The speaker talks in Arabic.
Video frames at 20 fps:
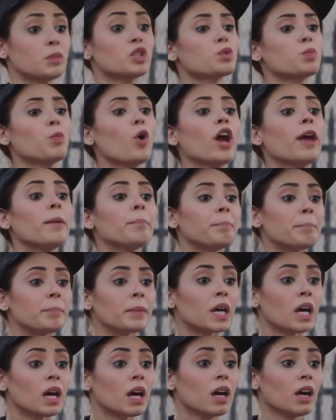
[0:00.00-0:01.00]
مش مهم
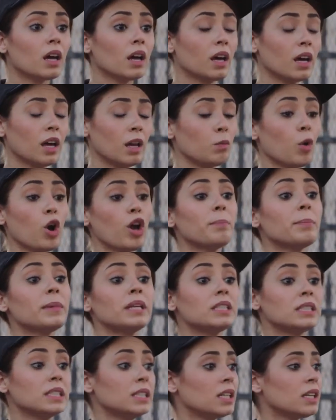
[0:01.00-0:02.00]
المهم
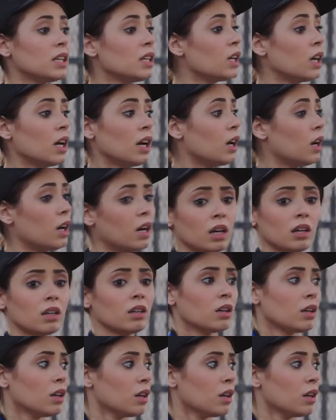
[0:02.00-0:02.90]
اني آه،